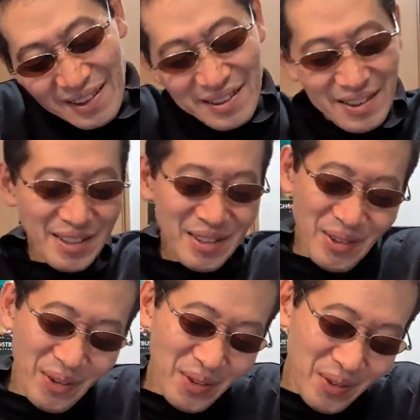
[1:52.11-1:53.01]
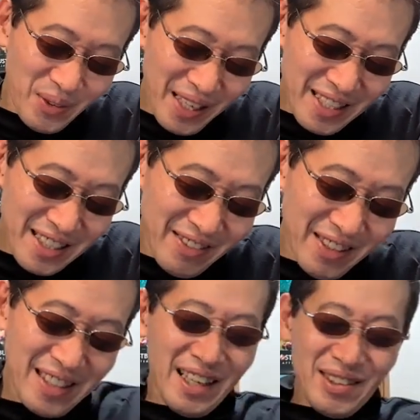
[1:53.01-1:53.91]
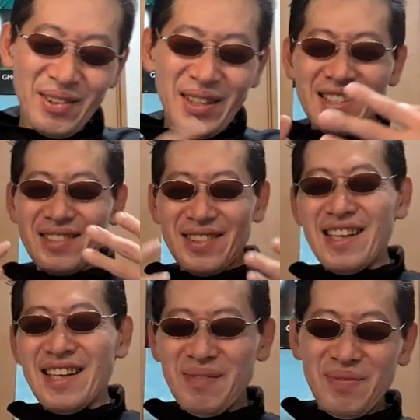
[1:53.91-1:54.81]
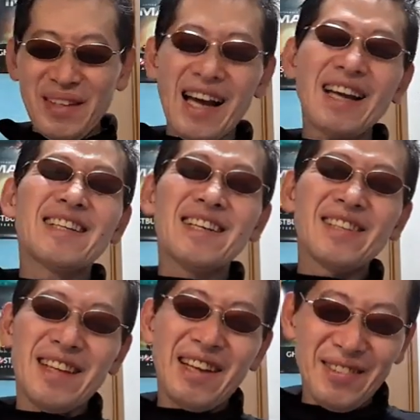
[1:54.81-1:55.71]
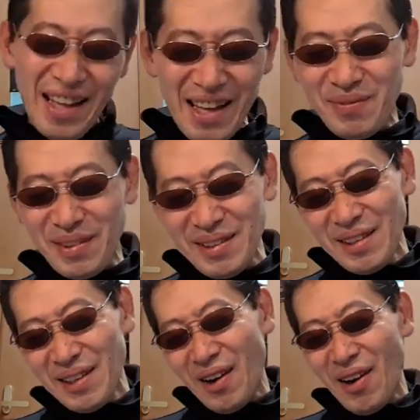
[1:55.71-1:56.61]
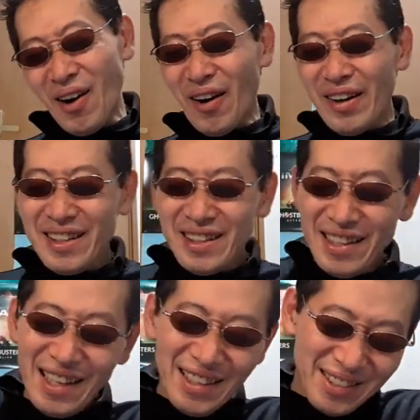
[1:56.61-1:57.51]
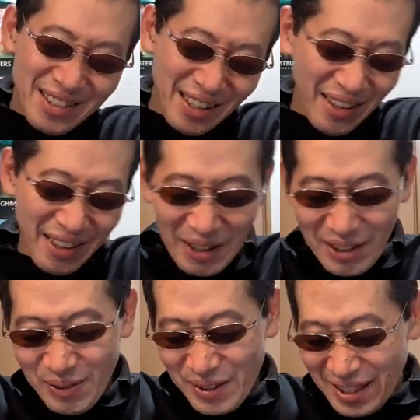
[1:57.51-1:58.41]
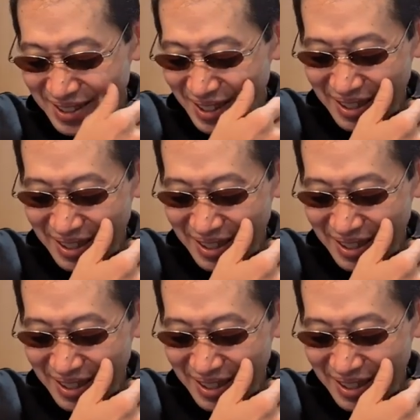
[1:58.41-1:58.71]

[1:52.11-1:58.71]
で、その、お姉さんはさ、ドレスにハイヒールなのね。ハイヒールじゃレッグプレスで